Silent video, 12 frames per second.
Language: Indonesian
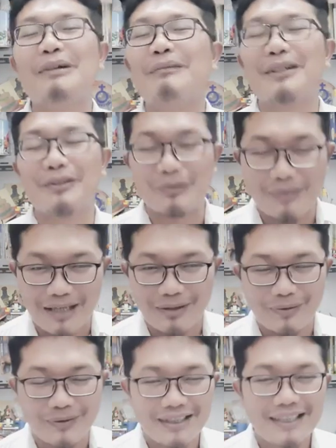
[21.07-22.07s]
memasu
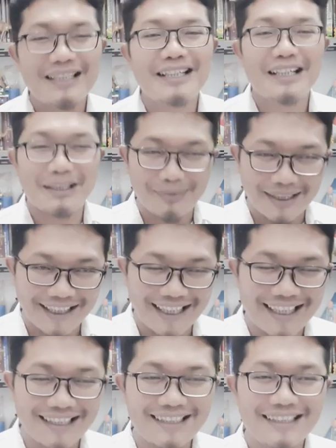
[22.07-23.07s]
masu
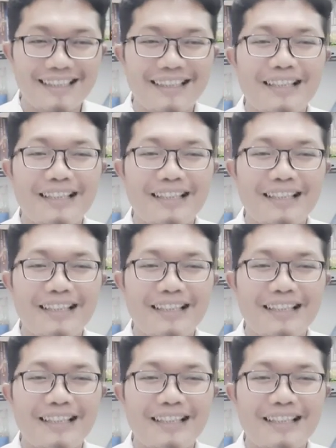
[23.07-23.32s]
Manginang,